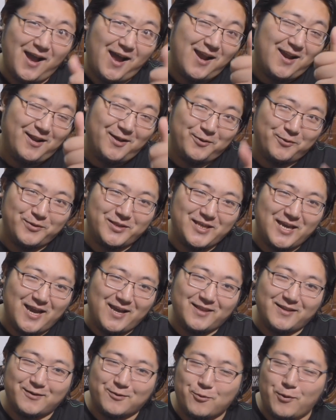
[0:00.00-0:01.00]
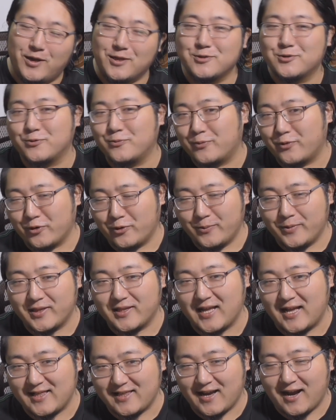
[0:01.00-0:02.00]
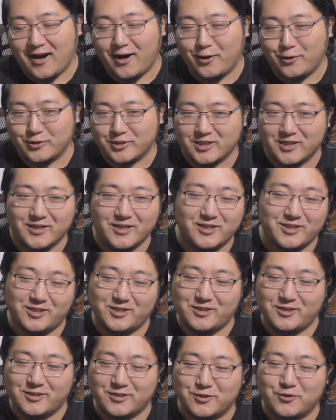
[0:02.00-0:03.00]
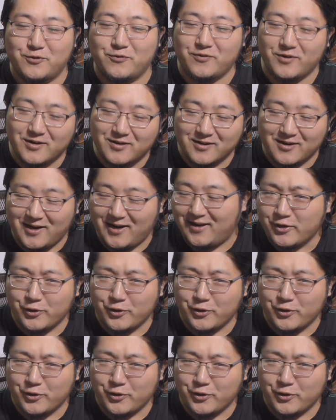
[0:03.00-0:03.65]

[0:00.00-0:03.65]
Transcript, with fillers: Hello，亲爱的观众朋友们，大家好，这里是抽风啊，